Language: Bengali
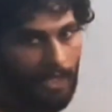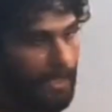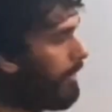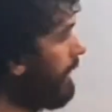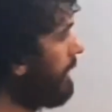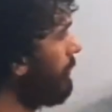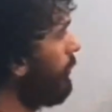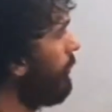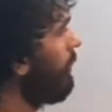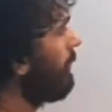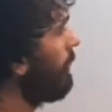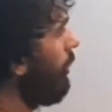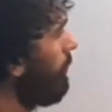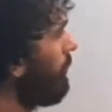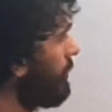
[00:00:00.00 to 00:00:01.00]
এবং এটার দৈর্ঘ্য
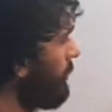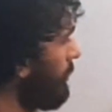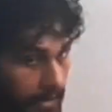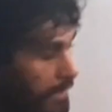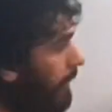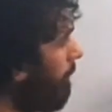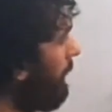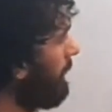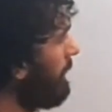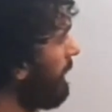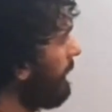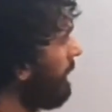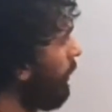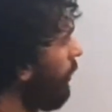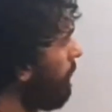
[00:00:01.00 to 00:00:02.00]
কি অবশ্যই বা এটা
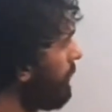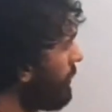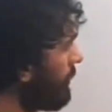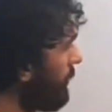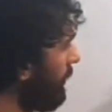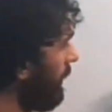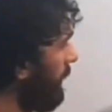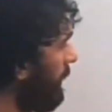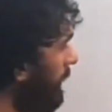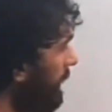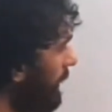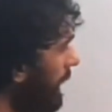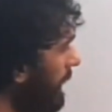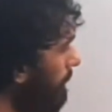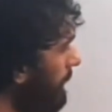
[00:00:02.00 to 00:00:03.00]
কি অবশ্যই
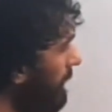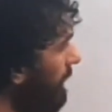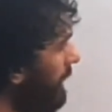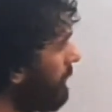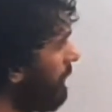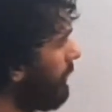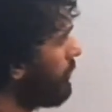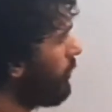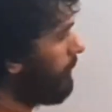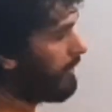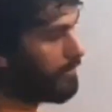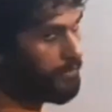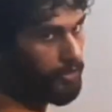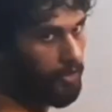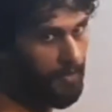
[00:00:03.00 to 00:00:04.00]
এই পি ভেক্টরের সমান
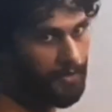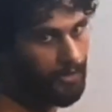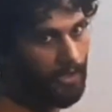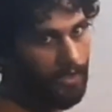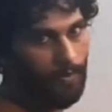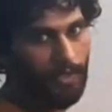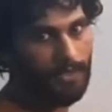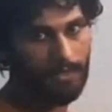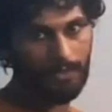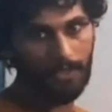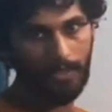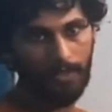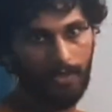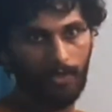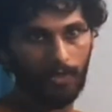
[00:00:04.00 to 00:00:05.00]
সমান্তরাল হয়ে যাচ্ছে
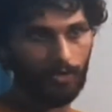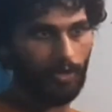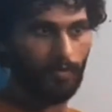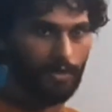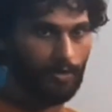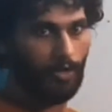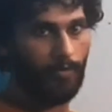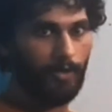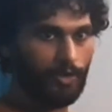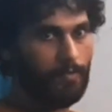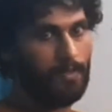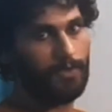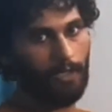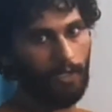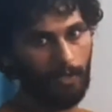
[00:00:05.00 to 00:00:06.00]
না সমান হবে
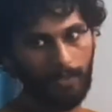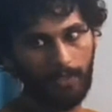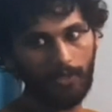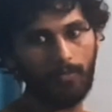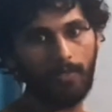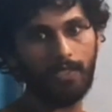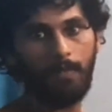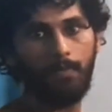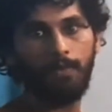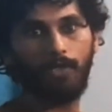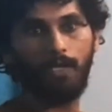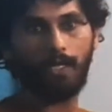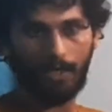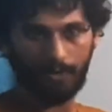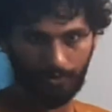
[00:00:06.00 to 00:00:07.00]
সমান্তরাল হবে এটা তোমরা
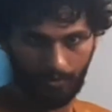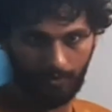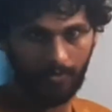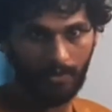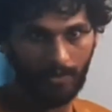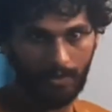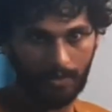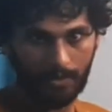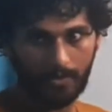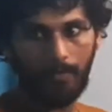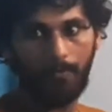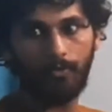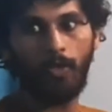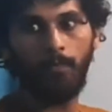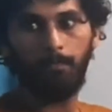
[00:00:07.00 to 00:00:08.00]
সামান্তরিক আঁকছো
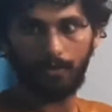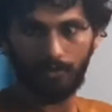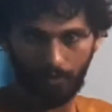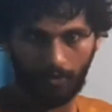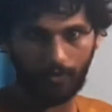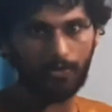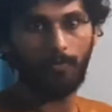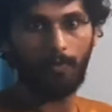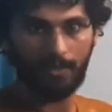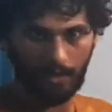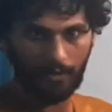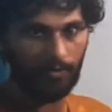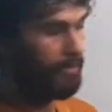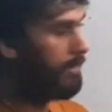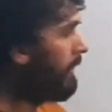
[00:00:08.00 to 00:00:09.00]
সম্পাদ্য করছো তোমরা
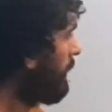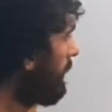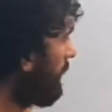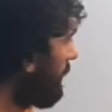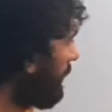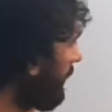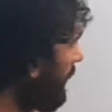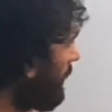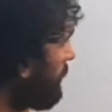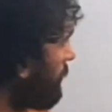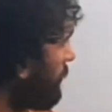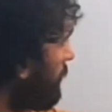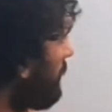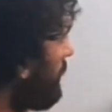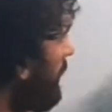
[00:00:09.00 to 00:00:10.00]
জানো
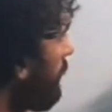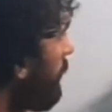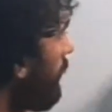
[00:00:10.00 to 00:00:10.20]
এইটুকু ঠিক